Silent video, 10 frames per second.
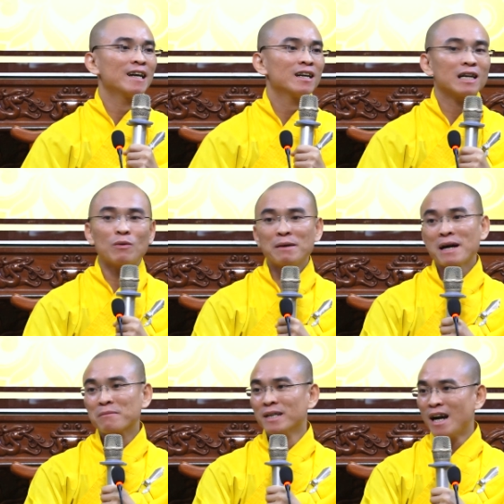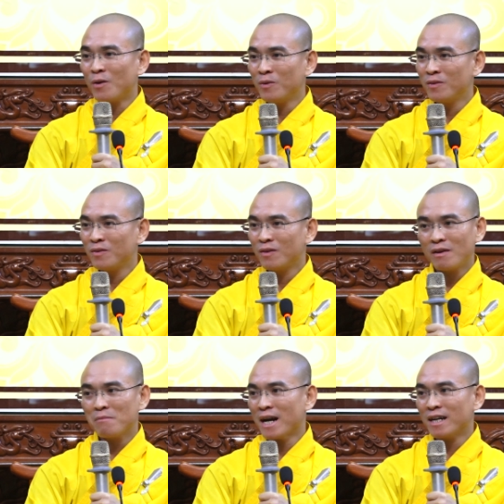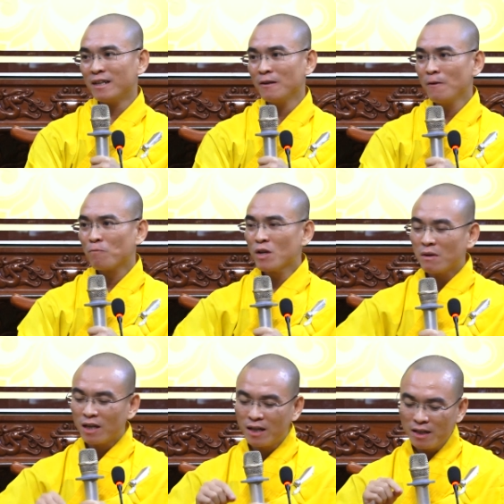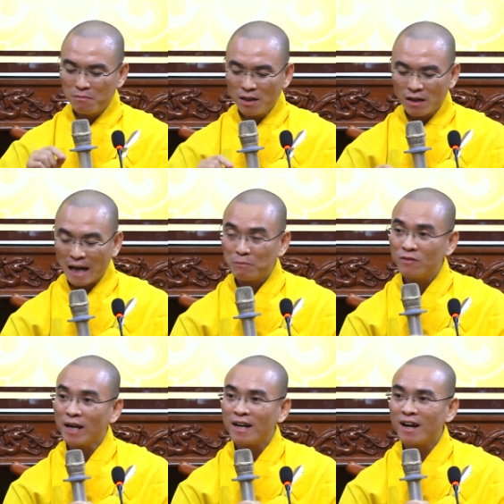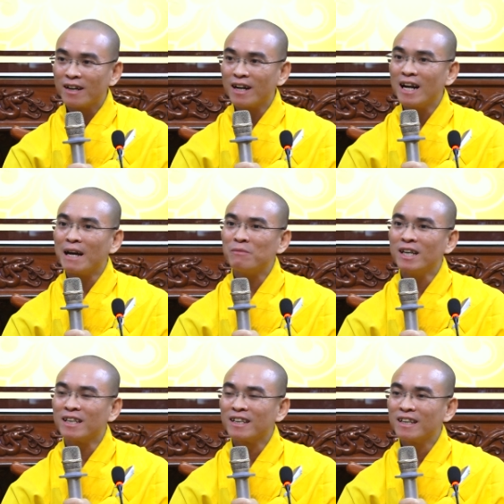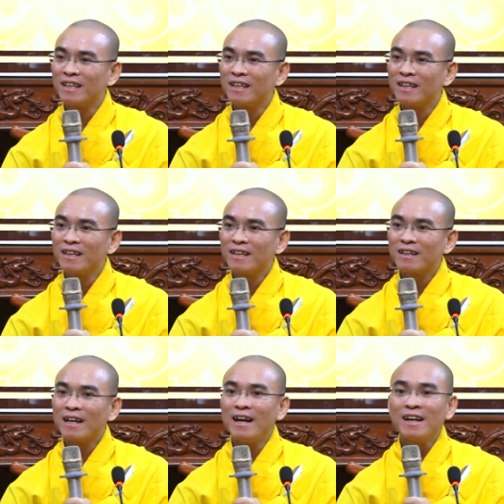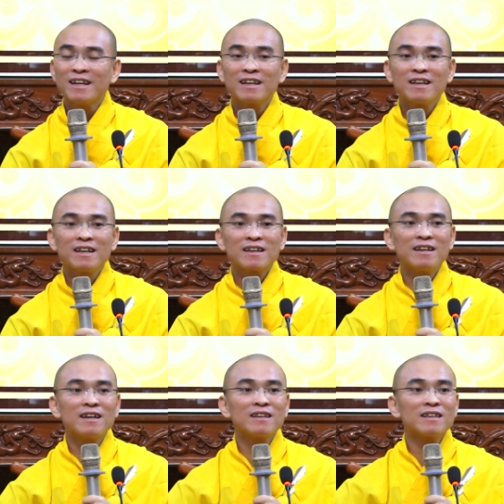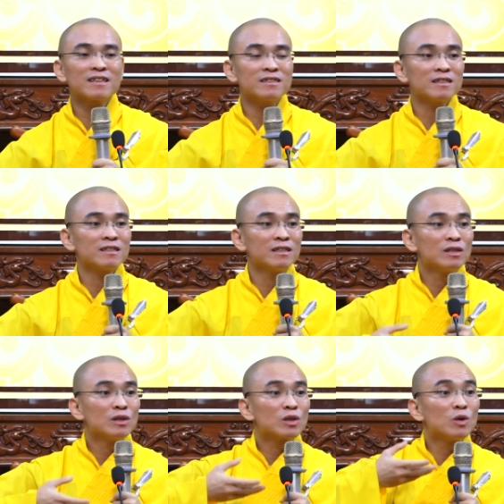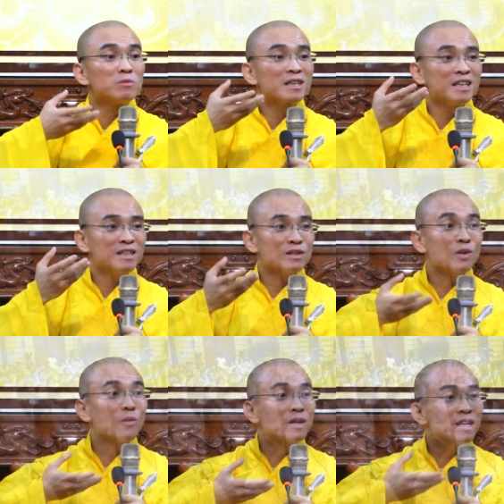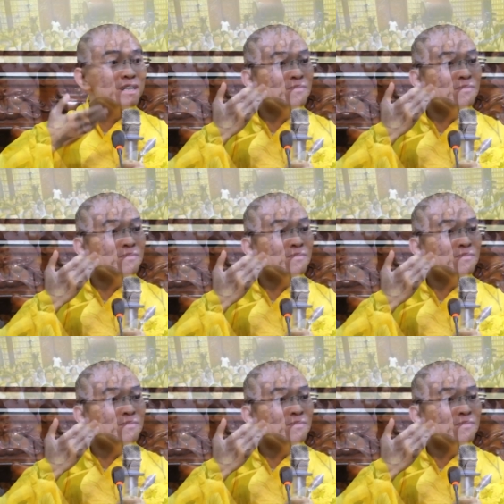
Đâu ai bắt mình đâu, không ai bắt hết. Nhưng mà khi mình làm như vậy đó, để làm gì? Để nâng lên cái sự cung kính, tôn kính Đức